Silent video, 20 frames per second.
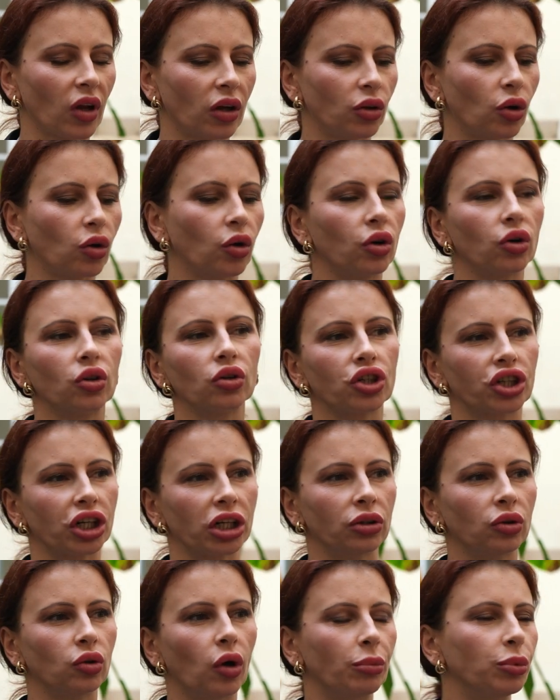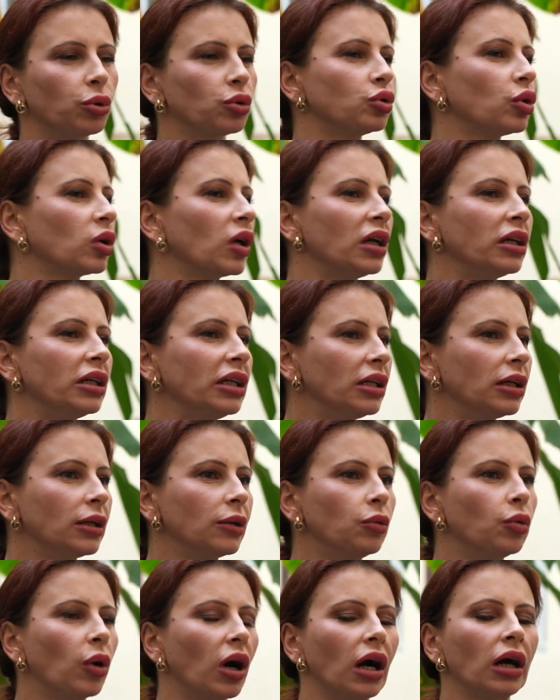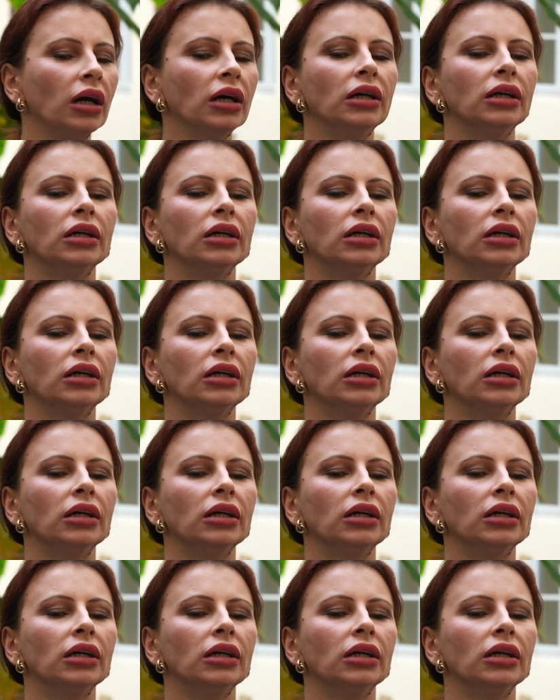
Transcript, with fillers: non conoscendo appunto la lingua